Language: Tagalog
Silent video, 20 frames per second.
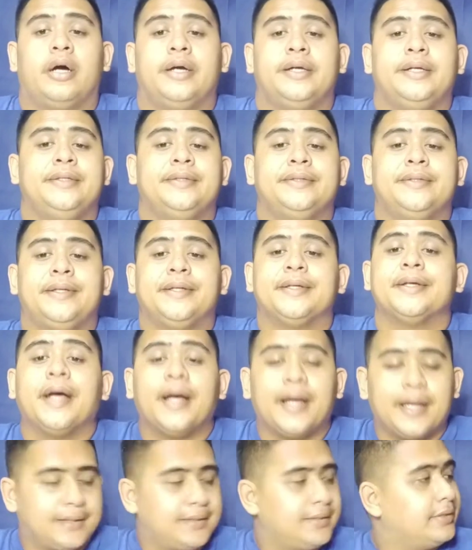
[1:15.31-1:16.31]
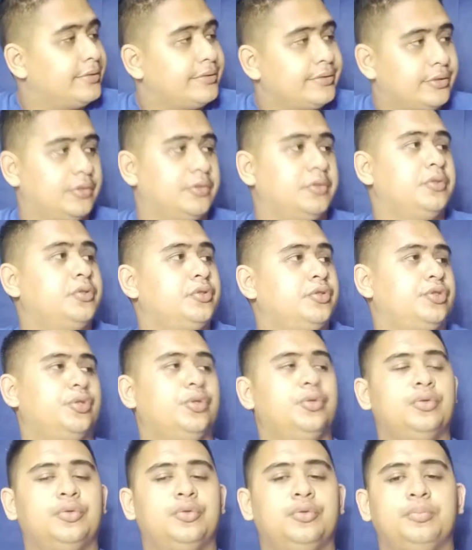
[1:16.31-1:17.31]
ang init talaga no
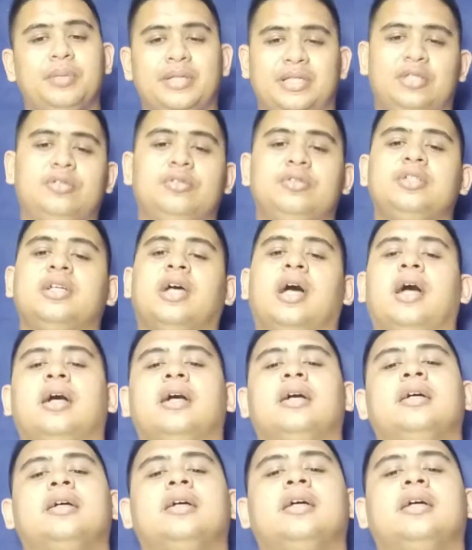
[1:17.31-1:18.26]
so but yun nga